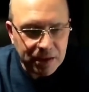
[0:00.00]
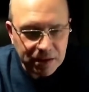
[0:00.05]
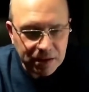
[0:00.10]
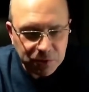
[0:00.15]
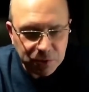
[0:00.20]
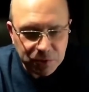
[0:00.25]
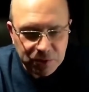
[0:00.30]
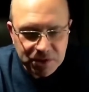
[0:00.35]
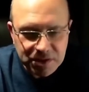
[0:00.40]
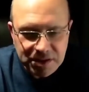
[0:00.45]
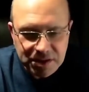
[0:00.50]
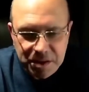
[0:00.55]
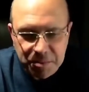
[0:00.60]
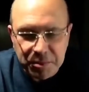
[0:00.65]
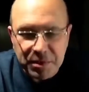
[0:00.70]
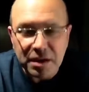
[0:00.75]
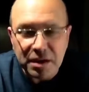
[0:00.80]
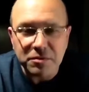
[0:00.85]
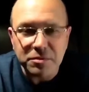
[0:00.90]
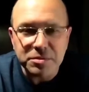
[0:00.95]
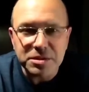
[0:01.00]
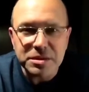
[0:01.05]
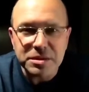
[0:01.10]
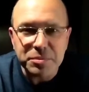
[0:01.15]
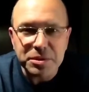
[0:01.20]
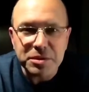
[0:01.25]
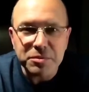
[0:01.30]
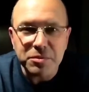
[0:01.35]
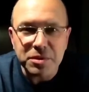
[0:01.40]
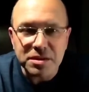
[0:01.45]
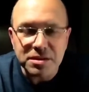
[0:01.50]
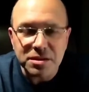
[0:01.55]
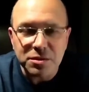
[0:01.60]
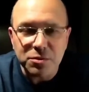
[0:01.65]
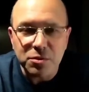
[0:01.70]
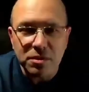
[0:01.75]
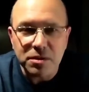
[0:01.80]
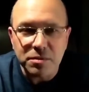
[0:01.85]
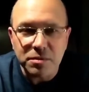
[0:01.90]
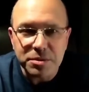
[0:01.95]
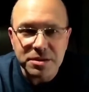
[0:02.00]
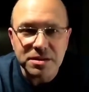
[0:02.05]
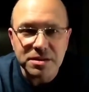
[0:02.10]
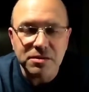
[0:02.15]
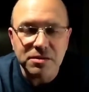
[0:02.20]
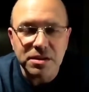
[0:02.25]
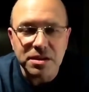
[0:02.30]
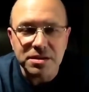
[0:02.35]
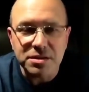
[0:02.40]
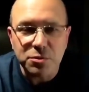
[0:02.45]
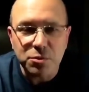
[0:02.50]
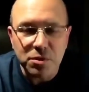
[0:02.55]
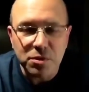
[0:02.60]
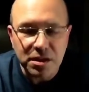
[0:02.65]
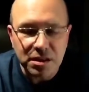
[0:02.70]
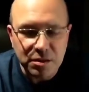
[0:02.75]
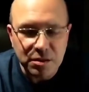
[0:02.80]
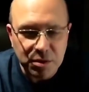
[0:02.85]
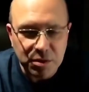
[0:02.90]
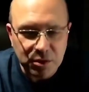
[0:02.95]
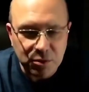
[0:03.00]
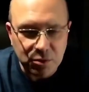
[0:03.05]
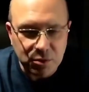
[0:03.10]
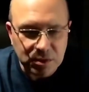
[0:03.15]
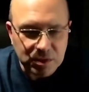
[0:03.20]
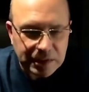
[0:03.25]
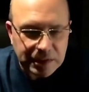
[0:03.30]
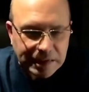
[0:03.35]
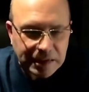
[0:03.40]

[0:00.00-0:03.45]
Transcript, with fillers: Ну и сами, как вы все понимаете, гуля... представляете, гулять на балконе.